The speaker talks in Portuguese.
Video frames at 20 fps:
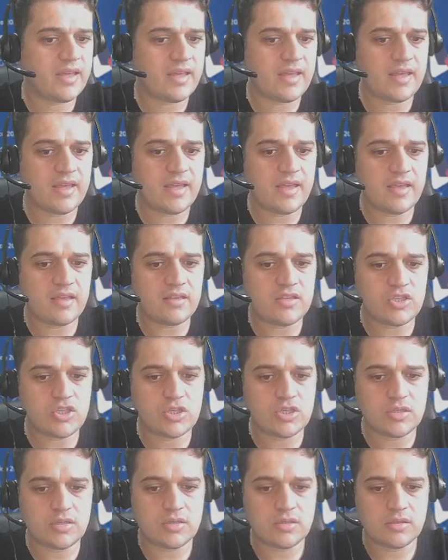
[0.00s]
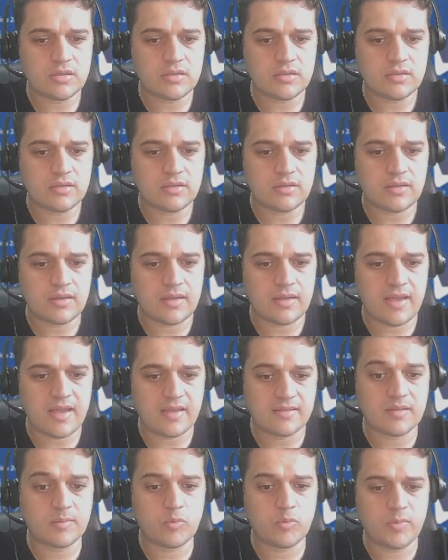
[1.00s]
este é,
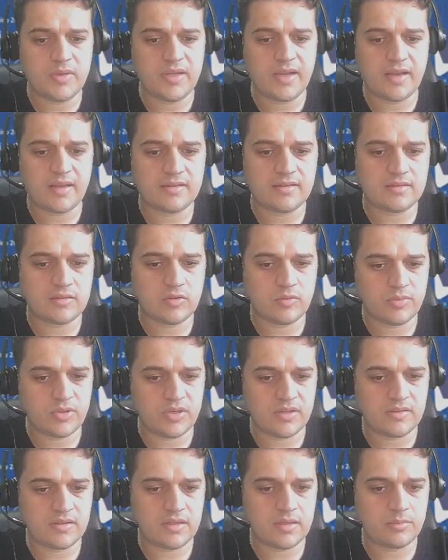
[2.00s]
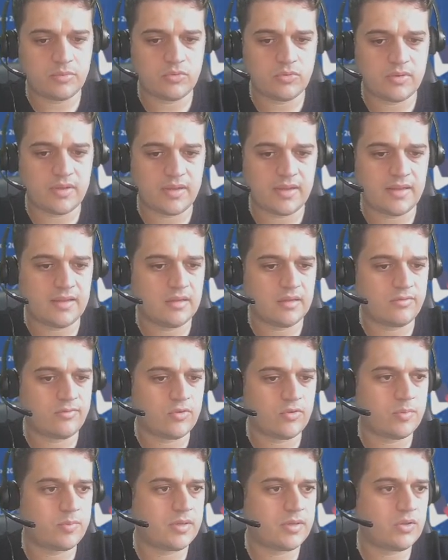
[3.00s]
esta publicação, por exemplo, ela
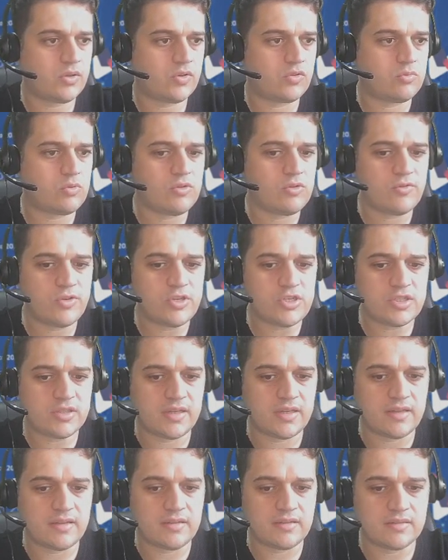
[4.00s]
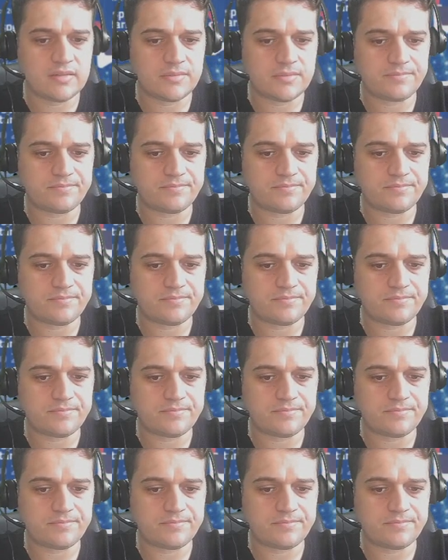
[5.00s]
foi para 2023.